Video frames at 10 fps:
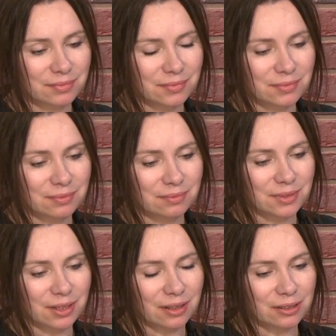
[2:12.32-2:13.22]

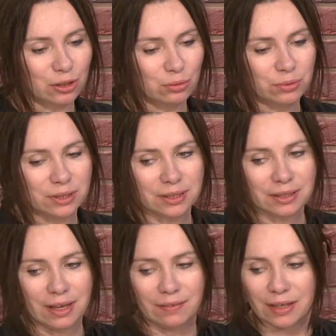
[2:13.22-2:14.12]

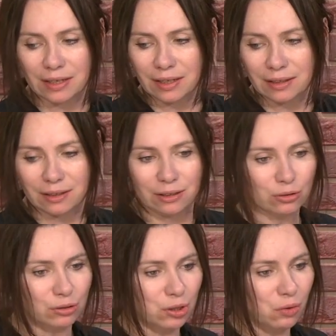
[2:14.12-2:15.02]
деконструкция, наверное, это не
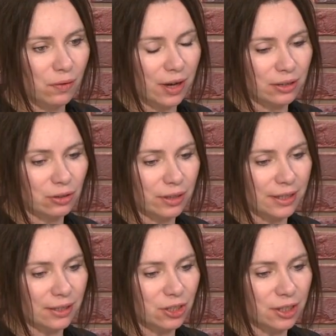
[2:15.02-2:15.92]
то слово, которое я
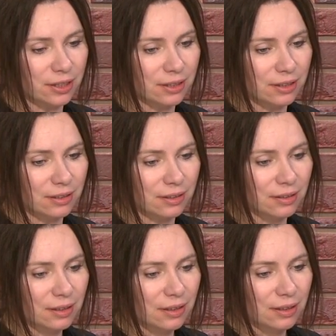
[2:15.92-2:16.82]
так
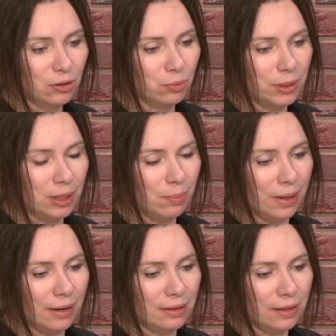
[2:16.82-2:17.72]
часто употребляю.